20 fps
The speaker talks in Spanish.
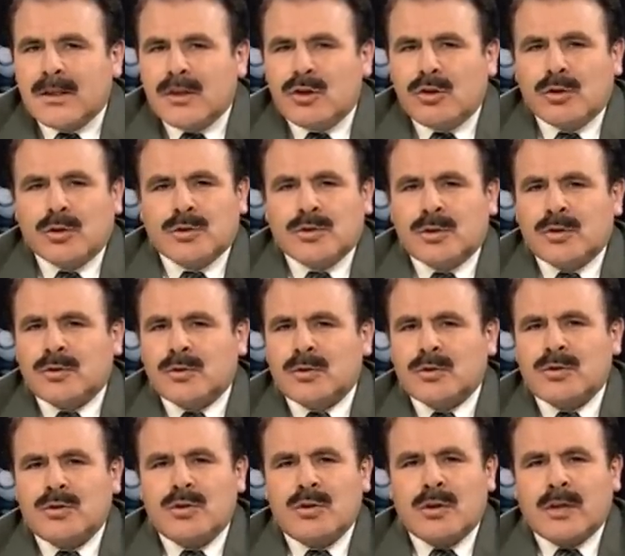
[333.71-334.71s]

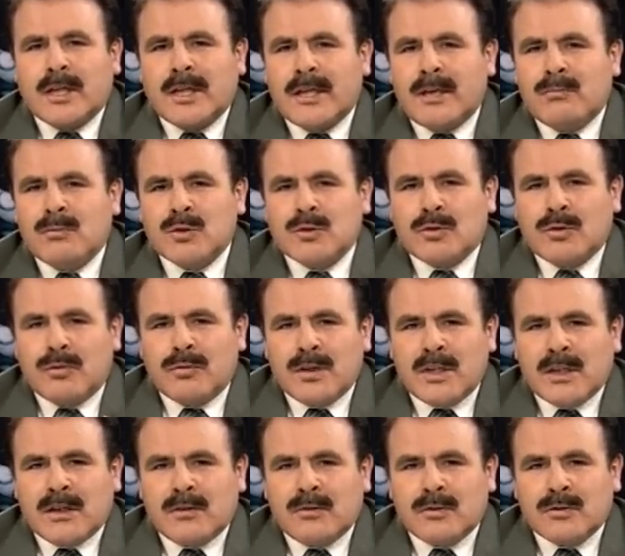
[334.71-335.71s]
Nosotros no queremos
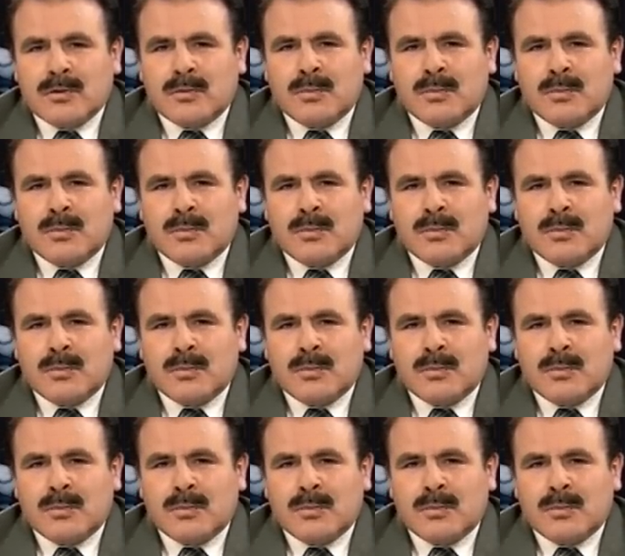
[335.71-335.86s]
gobiernos